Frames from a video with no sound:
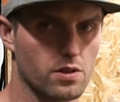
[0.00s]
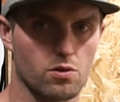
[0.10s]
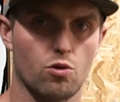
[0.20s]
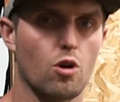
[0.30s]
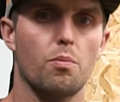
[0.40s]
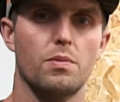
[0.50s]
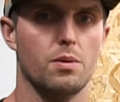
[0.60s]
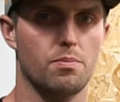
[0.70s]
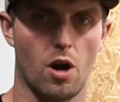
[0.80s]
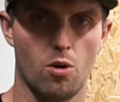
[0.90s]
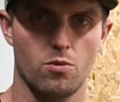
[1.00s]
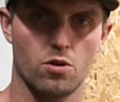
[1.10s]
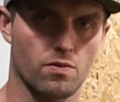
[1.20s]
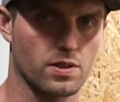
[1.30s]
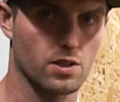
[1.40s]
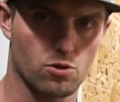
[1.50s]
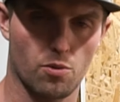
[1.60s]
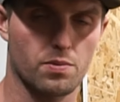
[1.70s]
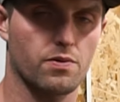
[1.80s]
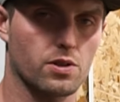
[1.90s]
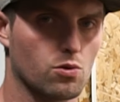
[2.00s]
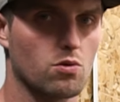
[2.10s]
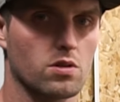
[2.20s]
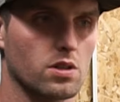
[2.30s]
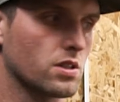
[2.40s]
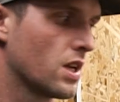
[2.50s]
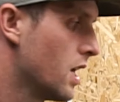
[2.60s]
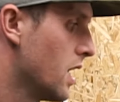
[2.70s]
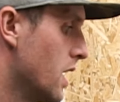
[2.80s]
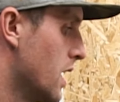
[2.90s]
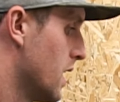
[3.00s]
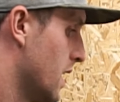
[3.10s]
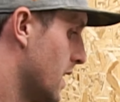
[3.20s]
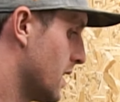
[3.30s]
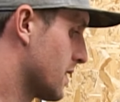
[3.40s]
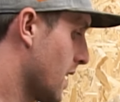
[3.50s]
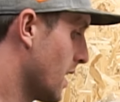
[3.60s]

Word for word: ist oder ob mit dem Baum irgendwas ist oder ob der verzogen ist. Das